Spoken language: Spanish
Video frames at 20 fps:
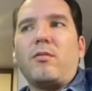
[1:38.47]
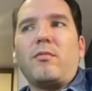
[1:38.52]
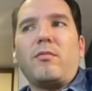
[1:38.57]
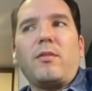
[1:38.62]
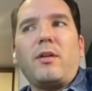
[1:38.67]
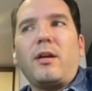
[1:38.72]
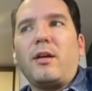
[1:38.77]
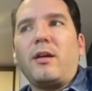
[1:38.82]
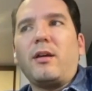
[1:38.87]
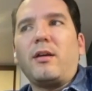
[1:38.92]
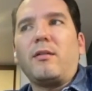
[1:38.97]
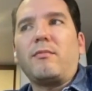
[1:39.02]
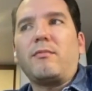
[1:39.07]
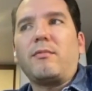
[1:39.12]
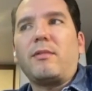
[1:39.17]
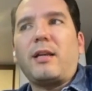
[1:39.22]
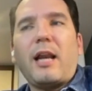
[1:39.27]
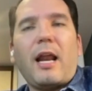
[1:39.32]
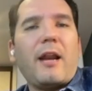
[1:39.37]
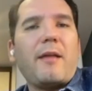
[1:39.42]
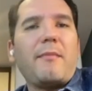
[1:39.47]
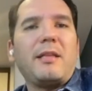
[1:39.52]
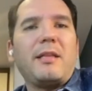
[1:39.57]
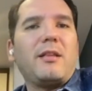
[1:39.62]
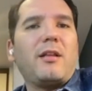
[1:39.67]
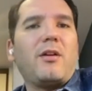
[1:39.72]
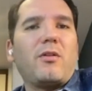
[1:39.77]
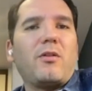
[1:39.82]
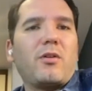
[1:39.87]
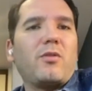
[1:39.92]
eh,
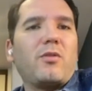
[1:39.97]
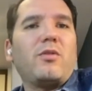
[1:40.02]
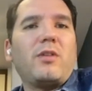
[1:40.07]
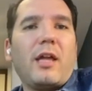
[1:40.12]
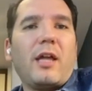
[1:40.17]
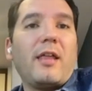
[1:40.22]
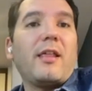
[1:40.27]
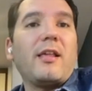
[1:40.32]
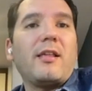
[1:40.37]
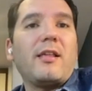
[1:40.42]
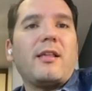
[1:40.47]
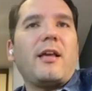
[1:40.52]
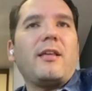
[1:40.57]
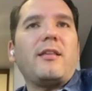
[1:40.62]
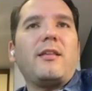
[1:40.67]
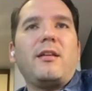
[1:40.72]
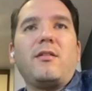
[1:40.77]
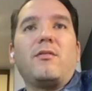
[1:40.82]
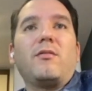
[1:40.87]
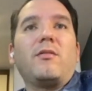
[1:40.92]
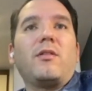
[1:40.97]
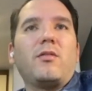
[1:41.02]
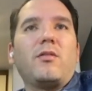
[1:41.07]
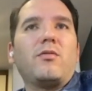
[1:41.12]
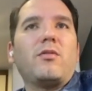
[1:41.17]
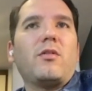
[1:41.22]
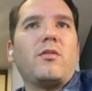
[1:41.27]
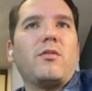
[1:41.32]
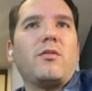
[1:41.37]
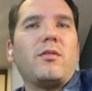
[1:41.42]
claramente lo que ustedes hacen, lo que
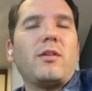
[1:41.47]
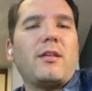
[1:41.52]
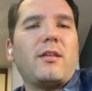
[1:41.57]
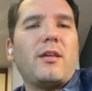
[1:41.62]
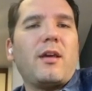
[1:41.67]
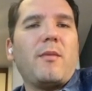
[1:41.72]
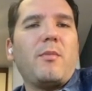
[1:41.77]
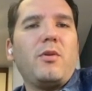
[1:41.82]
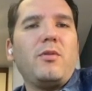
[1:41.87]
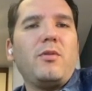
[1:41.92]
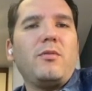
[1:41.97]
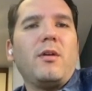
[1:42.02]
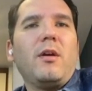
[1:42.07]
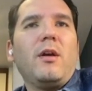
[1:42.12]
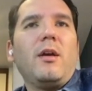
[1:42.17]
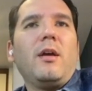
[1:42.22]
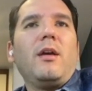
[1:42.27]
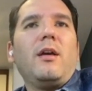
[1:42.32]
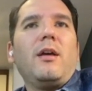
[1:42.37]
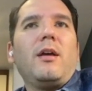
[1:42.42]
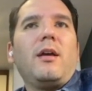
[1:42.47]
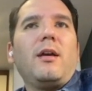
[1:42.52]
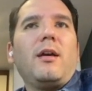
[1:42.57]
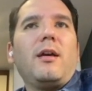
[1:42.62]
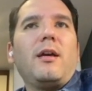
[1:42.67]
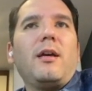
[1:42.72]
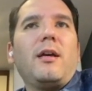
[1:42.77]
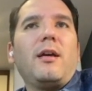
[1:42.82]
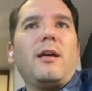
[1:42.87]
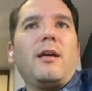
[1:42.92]
nosotros hacemos.
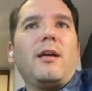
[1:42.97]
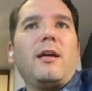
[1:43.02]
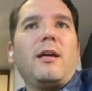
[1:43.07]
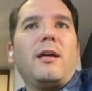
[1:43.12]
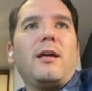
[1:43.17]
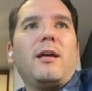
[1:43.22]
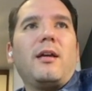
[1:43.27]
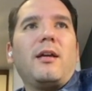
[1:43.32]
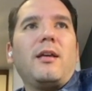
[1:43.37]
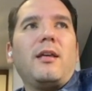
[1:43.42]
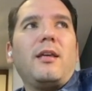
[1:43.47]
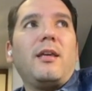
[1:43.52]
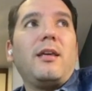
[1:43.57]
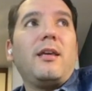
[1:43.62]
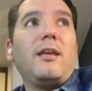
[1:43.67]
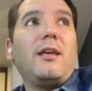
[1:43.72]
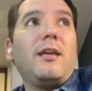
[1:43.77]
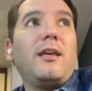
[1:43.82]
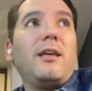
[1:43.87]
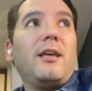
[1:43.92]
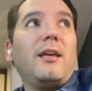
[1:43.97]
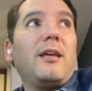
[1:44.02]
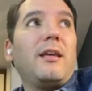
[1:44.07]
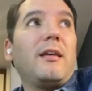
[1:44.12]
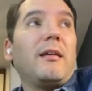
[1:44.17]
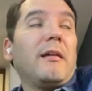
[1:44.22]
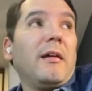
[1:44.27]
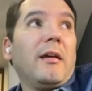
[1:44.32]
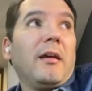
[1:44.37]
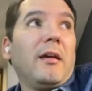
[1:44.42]
y
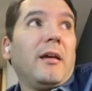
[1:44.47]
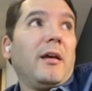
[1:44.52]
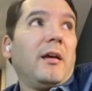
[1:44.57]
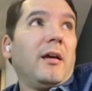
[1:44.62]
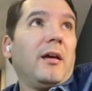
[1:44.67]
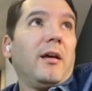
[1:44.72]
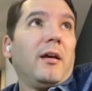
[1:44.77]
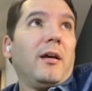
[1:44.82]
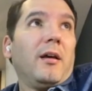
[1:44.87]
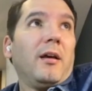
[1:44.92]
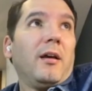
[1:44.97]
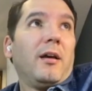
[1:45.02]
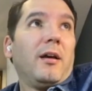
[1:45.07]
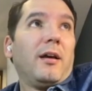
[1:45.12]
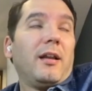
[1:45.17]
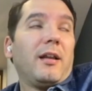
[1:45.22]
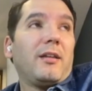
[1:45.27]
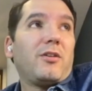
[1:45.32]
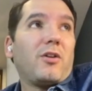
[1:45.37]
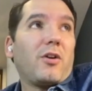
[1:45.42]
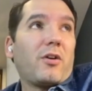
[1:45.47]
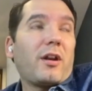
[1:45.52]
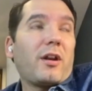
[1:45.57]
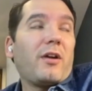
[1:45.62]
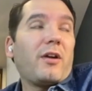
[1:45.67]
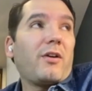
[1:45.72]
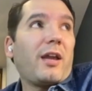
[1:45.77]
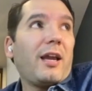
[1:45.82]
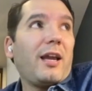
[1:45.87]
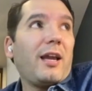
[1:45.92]
yo
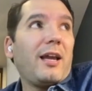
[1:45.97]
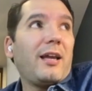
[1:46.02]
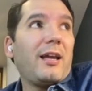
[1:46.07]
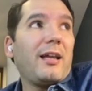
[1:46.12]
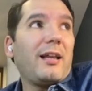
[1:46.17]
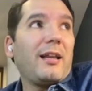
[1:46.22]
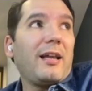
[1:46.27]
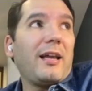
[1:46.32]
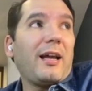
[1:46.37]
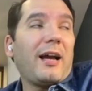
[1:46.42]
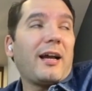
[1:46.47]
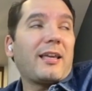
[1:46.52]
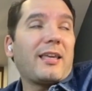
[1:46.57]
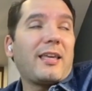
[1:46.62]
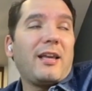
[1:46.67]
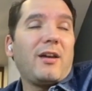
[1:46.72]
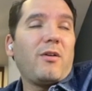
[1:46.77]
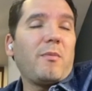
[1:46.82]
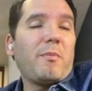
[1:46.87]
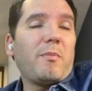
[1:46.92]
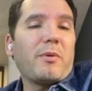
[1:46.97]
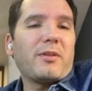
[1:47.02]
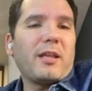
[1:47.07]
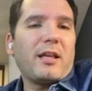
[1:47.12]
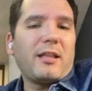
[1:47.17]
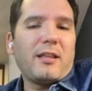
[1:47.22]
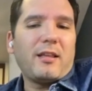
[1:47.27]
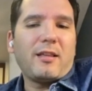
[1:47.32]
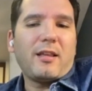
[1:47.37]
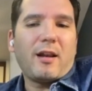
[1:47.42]
creo que aquí lo
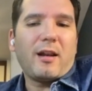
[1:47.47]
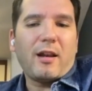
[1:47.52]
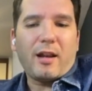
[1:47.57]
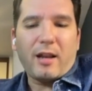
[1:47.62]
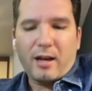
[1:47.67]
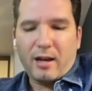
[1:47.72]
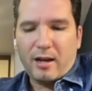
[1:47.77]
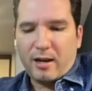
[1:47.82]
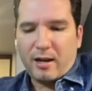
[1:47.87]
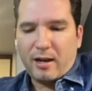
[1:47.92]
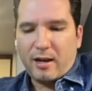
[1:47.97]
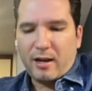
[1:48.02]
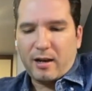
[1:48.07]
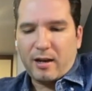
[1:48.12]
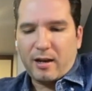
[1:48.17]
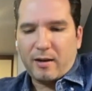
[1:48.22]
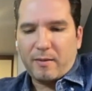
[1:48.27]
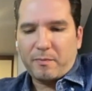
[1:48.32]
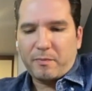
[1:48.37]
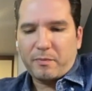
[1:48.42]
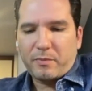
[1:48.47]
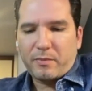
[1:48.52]
importante es el